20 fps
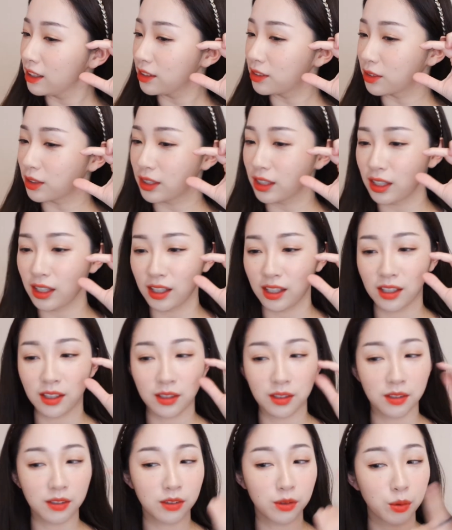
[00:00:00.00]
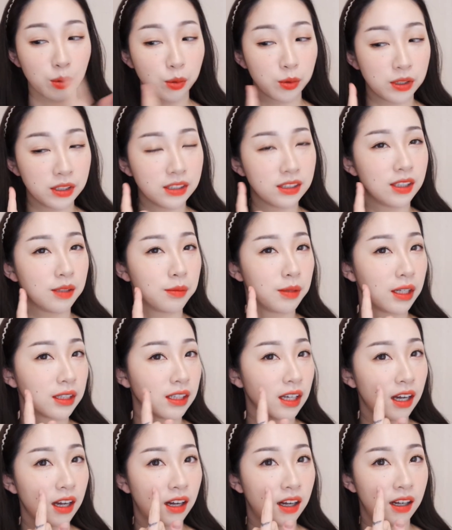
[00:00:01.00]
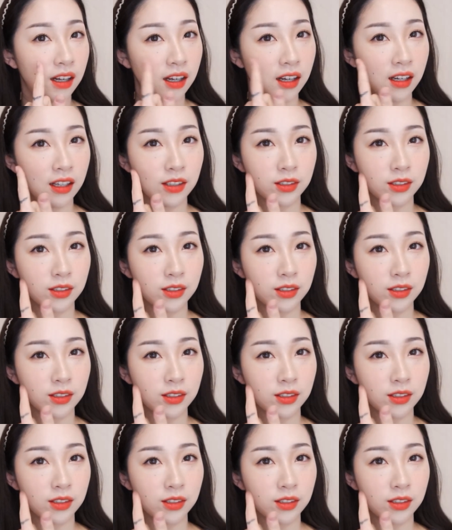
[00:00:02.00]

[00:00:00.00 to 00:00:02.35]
이렇게 돌릴 때마다